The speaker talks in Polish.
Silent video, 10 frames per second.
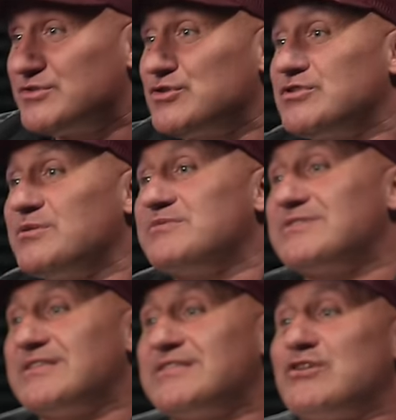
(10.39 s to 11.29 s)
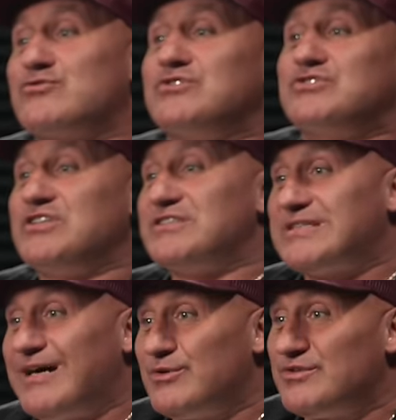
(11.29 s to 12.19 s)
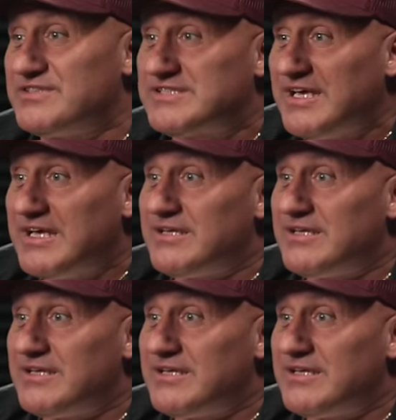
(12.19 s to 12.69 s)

krzyczą cesarzu, nic się nie stało, no więc